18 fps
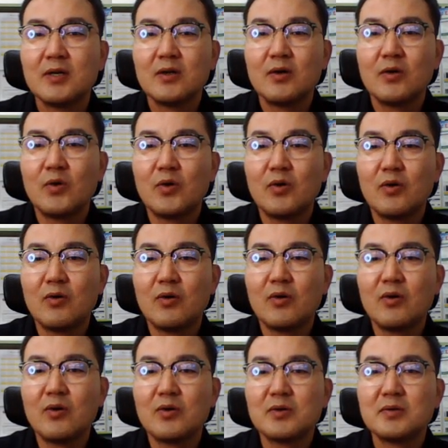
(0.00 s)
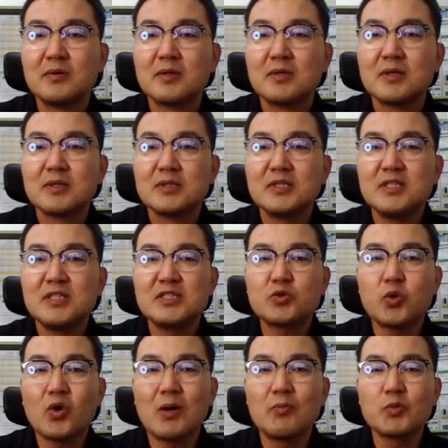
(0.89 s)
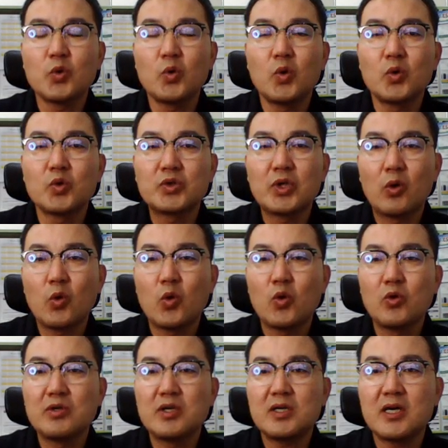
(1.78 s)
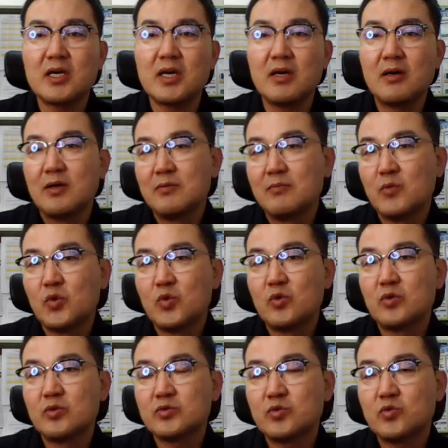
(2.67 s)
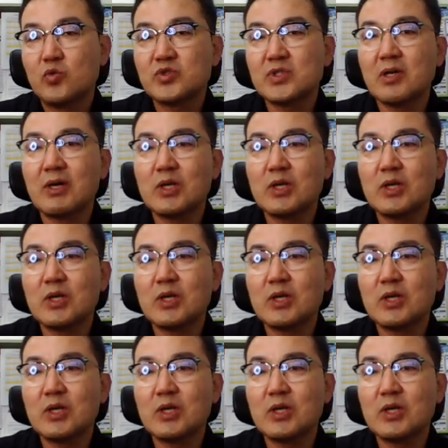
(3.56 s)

어, 이 조감도대로 이렇게 뭐 공사